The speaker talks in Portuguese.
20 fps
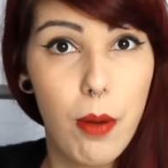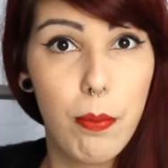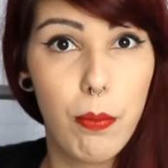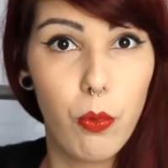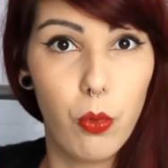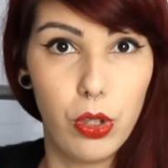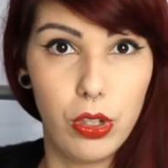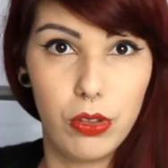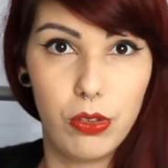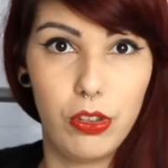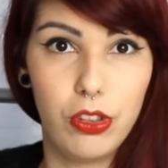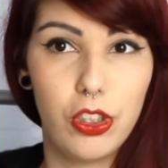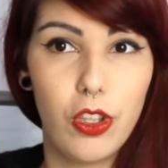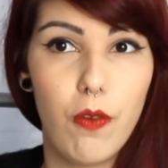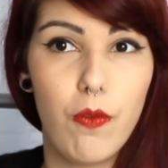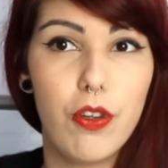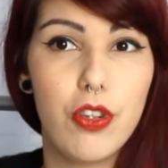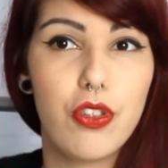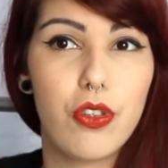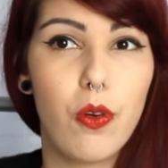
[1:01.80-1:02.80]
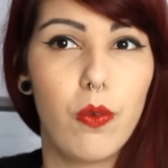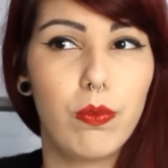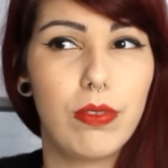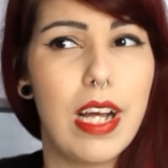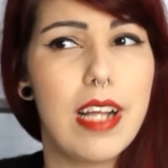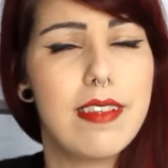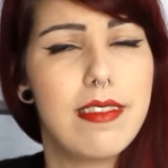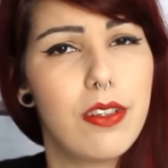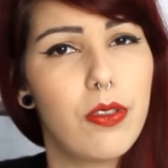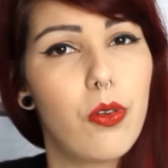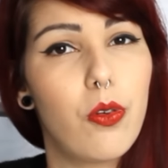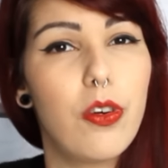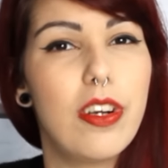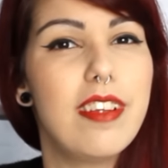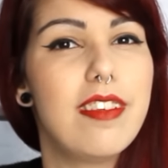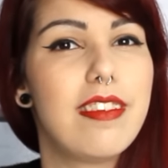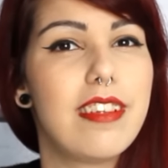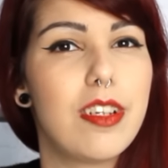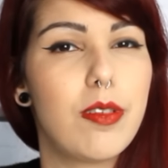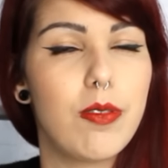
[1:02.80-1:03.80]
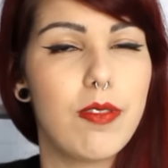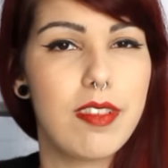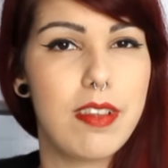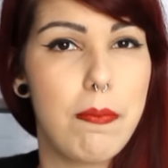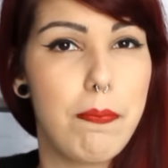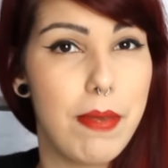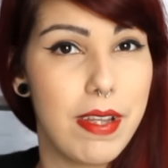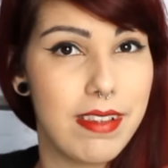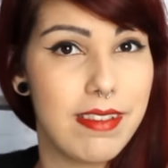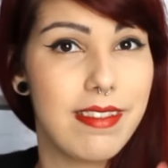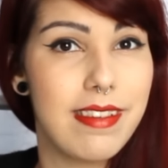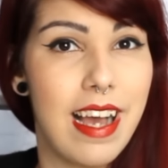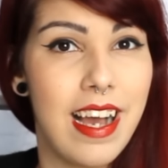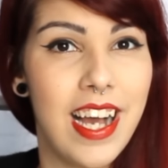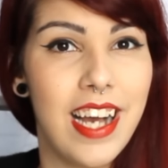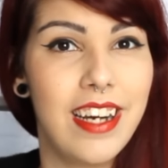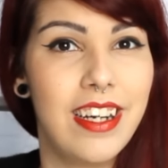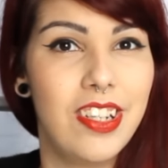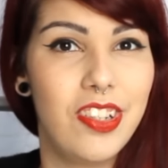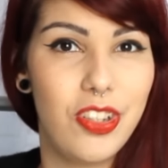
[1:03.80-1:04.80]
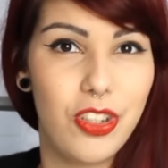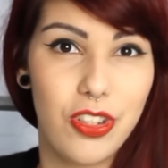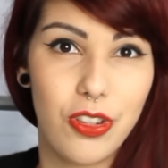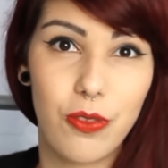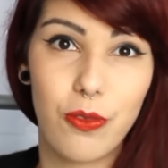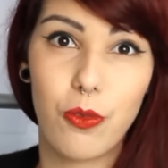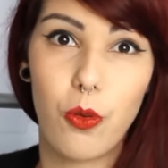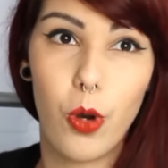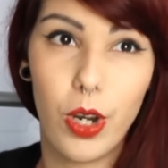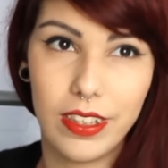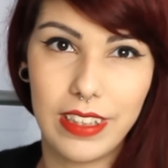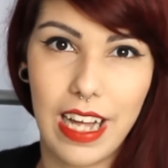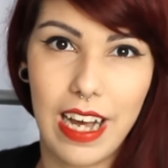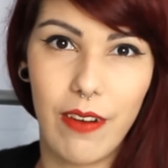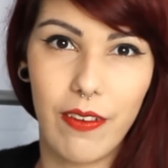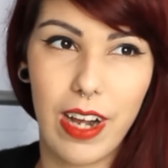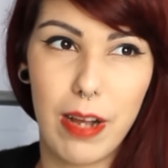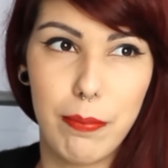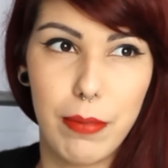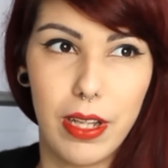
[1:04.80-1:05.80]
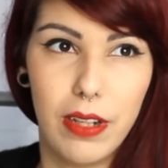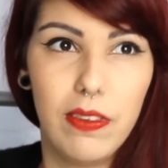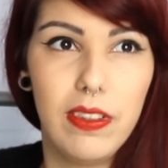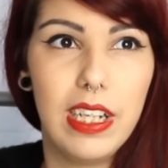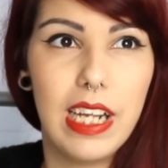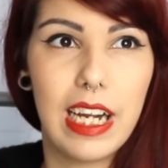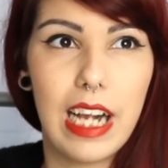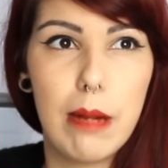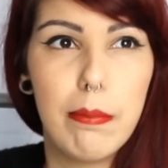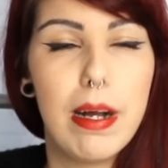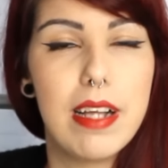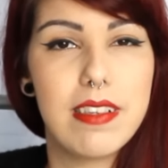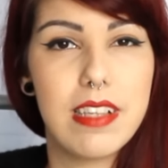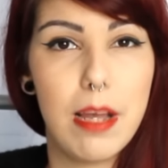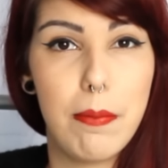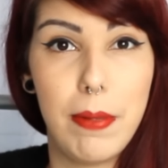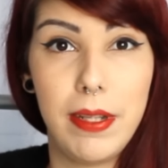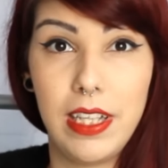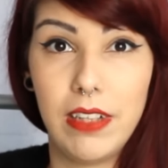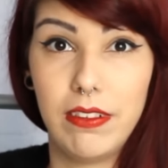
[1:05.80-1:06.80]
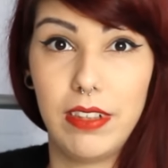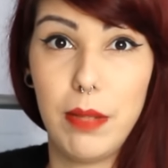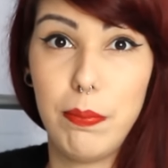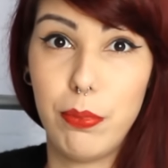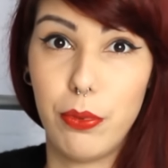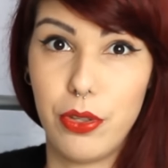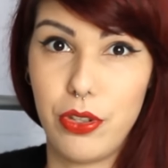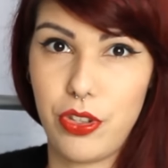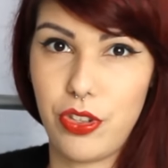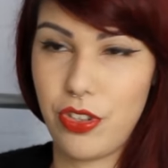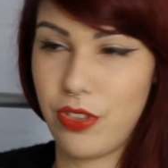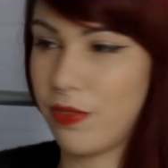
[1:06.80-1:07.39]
muito. Então vou te contar cinco coisinhas pra você pensar antes de cortar o cabelo e acabar se arrependendo depois.